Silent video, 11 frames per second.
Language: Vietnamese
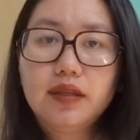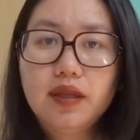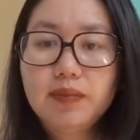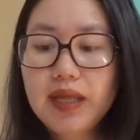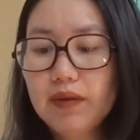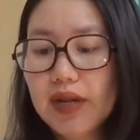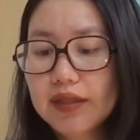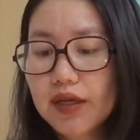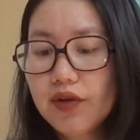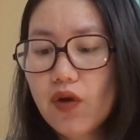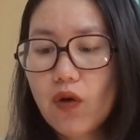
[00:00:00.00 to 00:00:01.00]
tiếp theo là
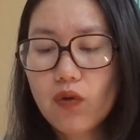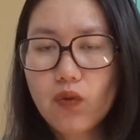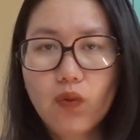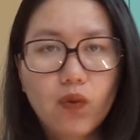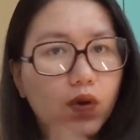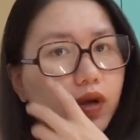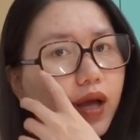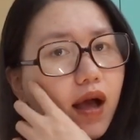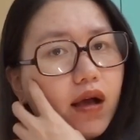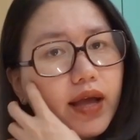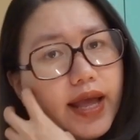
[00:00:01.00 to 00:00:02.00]
tới đồ của
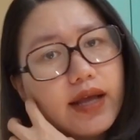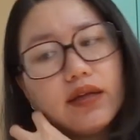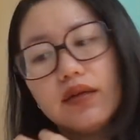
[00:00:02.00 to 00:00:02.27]
con ha